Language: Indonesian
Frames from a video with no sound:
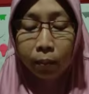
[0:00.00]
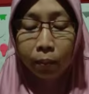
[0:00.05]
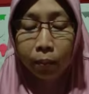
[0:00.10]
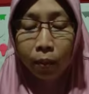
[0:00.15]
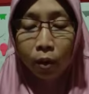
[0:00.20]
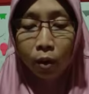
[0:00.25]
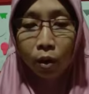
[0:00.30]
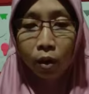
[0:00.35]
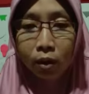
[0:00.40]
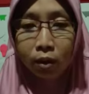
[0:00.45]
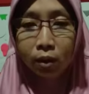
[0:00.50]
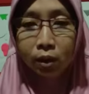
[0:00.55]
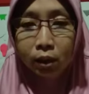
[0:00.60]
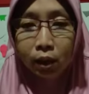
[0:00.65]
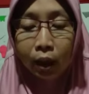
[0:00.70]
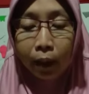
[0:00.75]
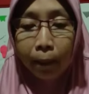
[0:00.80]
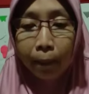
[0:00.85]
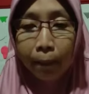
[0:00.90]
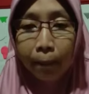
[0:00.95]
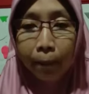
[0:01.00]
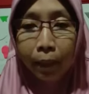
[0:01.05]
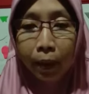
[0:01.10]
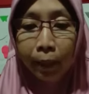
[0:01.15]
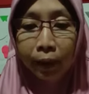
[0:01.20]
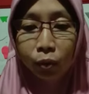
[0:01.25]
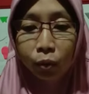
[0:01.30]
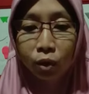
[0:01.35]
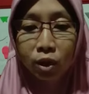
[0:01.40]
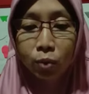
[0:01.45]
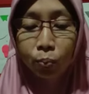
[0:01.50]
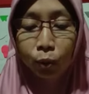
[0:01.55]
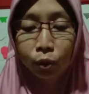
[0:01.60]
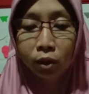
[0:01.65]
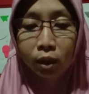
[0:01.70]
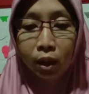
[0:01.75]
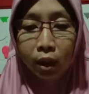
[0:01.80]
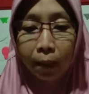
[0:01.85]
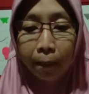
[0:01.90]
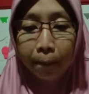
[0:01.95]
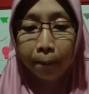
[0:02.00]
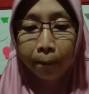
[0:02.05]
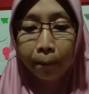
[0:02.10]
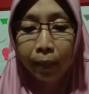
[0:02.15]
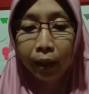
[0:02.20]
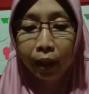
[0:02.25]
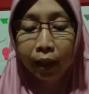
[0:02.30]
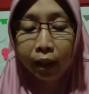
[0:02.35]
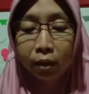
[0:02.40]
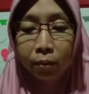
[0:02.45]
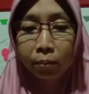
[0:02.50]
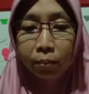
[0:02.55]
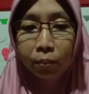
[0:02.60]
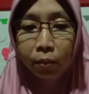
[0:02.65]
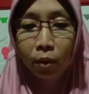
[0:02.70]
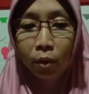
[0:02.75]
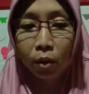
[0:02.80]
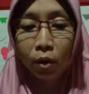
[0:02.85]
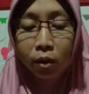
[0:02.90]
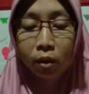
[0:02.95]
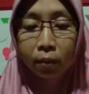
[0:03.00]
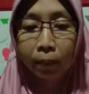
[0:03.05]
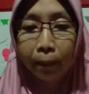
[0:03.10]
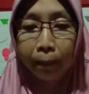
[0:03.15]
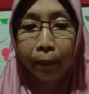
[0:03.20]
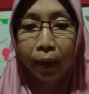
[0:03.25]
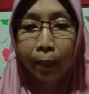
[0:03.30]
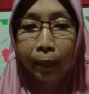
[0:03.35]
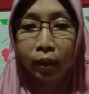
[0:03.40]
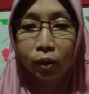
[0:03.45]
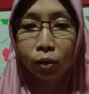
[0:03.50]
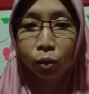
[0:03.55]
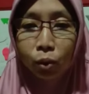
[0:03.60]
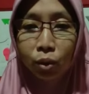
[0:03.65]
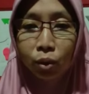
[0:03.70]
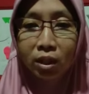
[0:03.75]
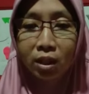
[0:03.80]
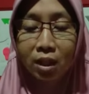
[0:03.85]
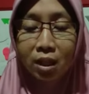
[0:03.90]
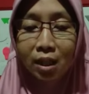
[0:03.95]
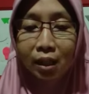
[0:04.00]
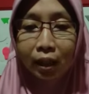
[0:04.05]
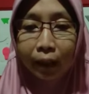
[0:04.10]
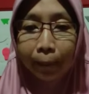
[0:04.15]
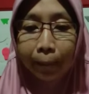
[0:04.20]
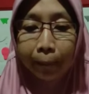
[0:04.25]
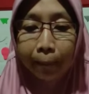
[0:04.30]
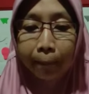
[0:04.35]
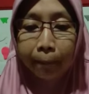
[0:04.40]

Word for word: board papan tulis putih, blackboard, papan tulis hitam,